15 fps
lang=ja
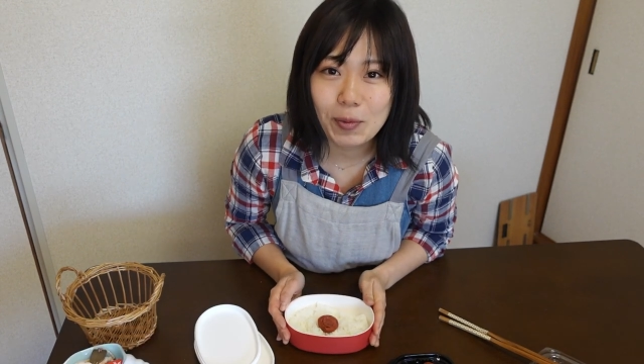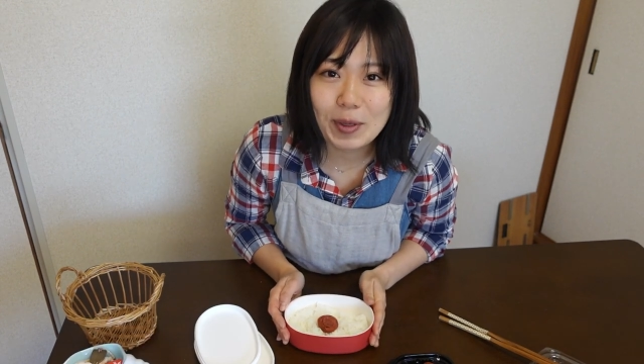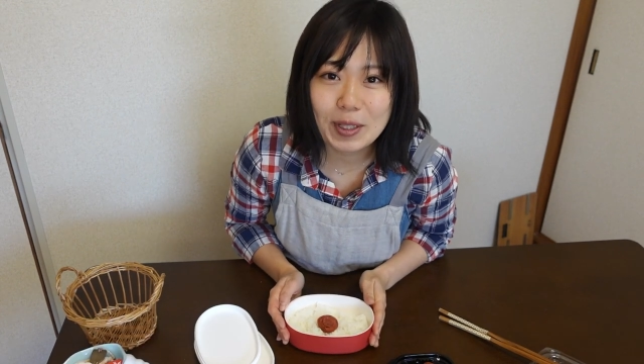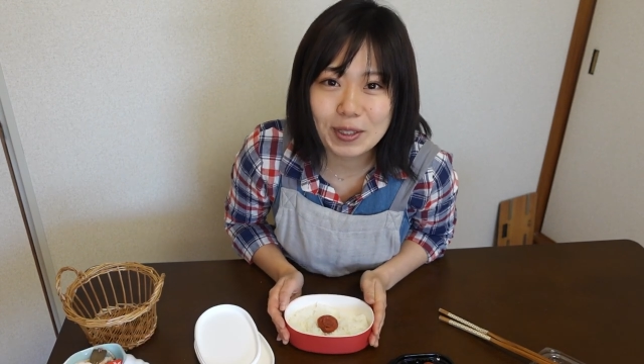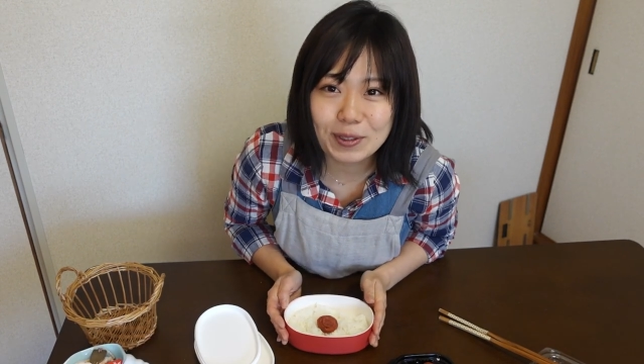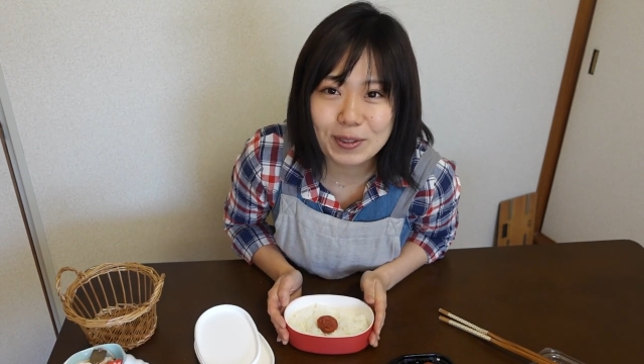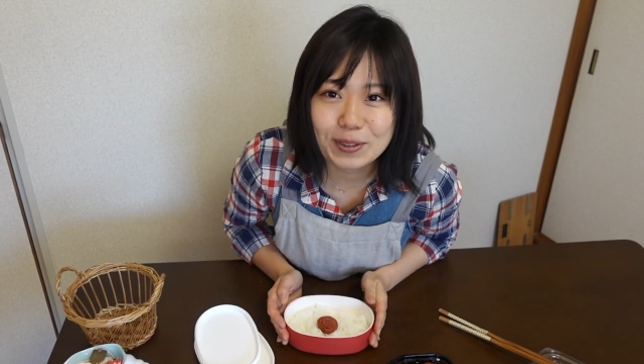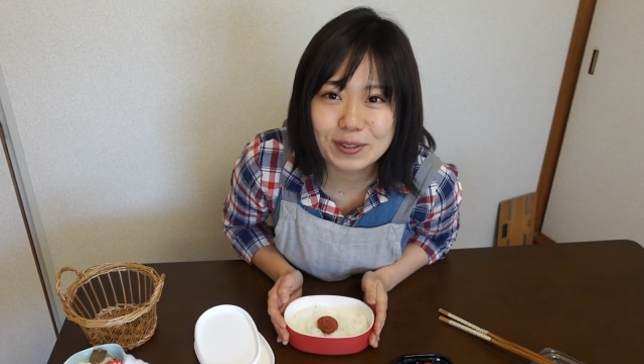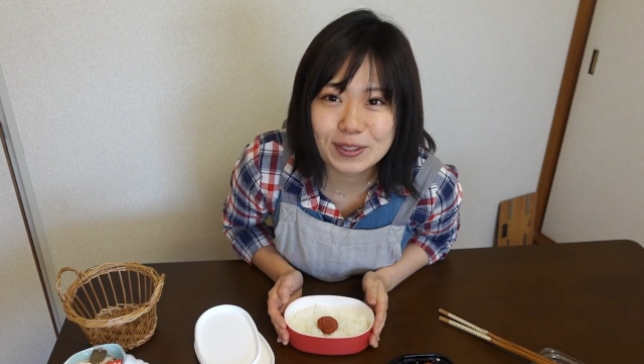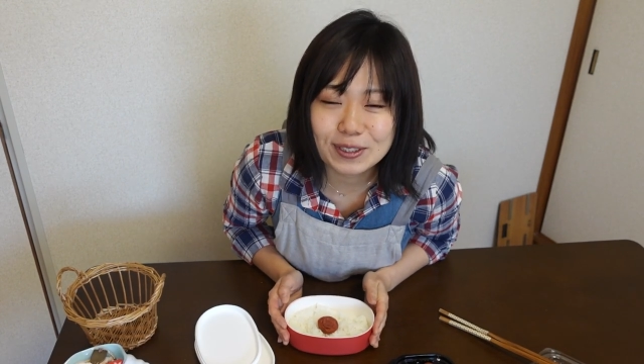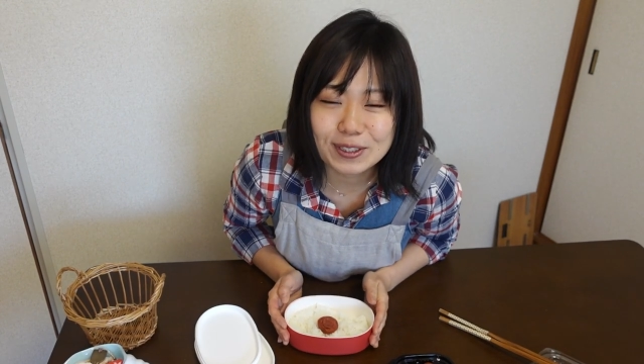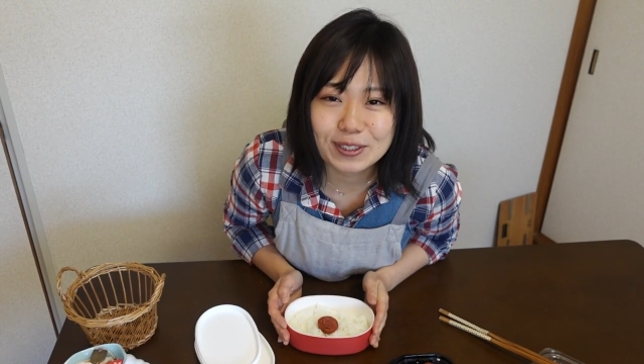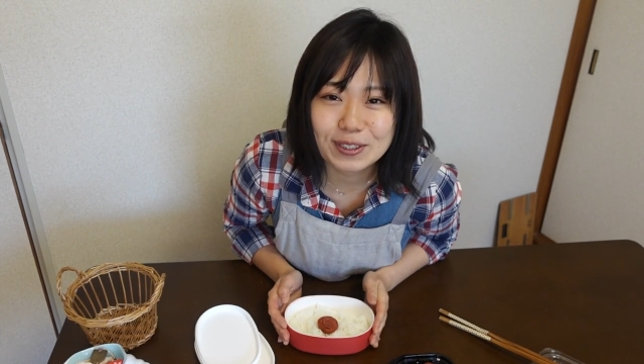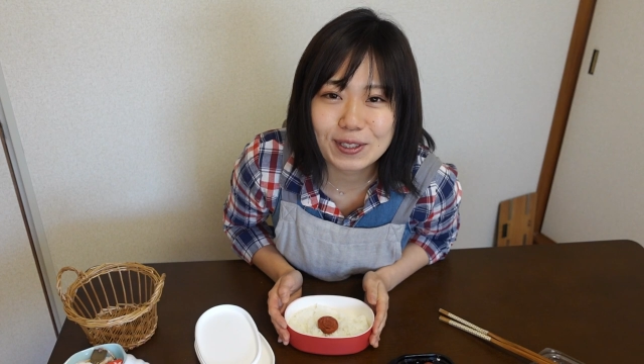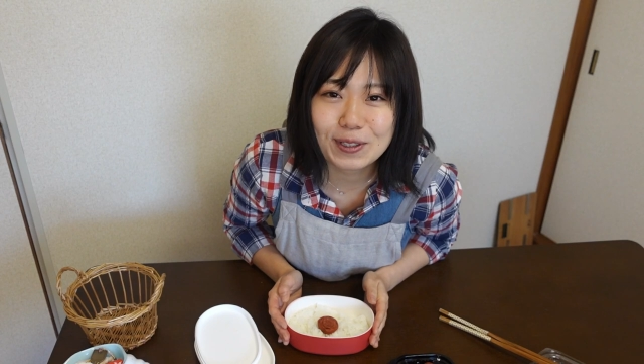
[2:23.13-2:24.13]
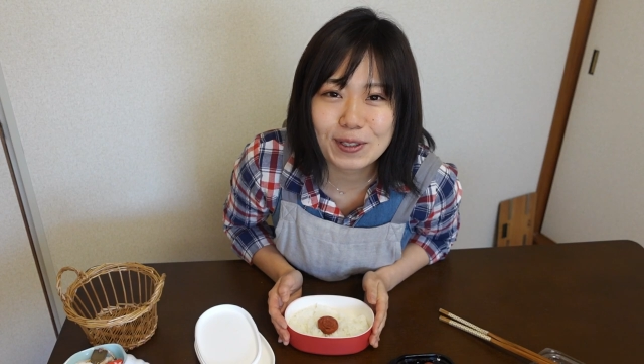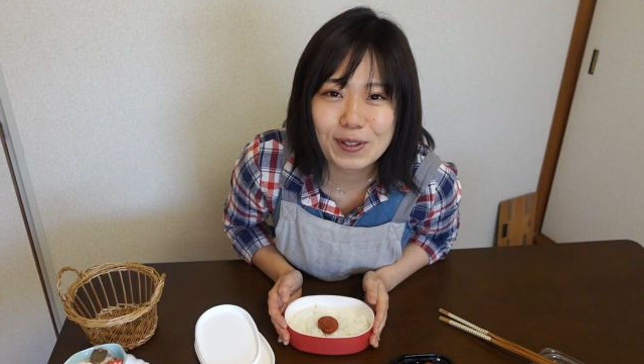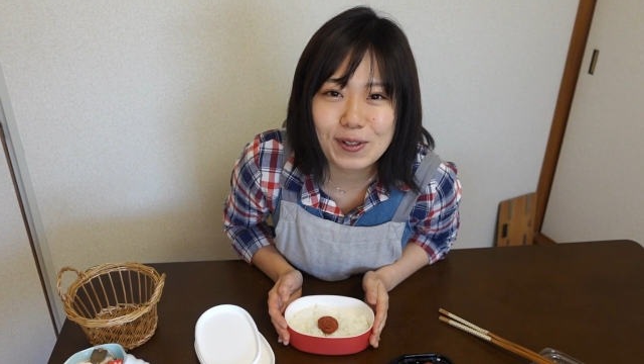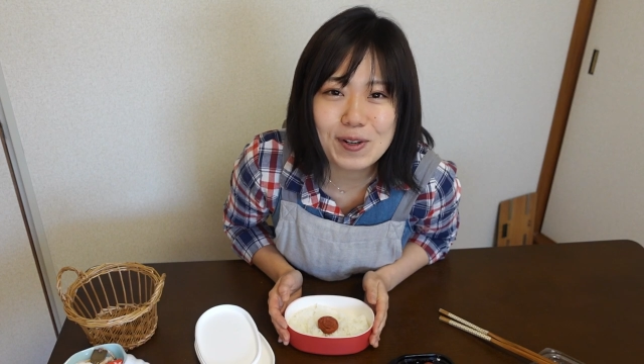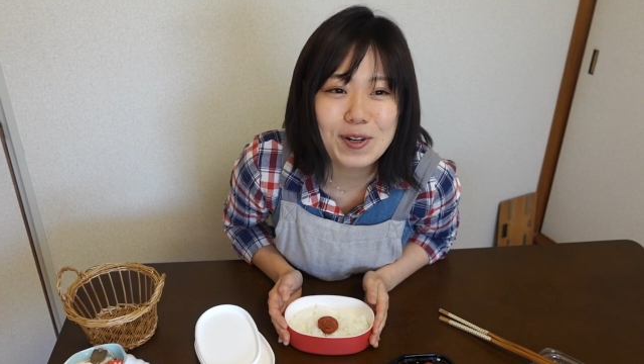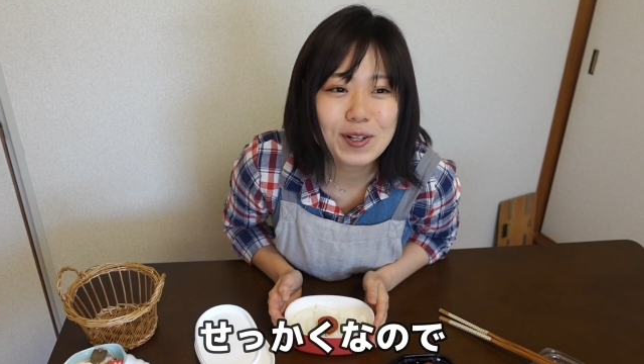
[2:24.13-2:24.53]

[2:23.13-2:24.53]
弁当を作るところ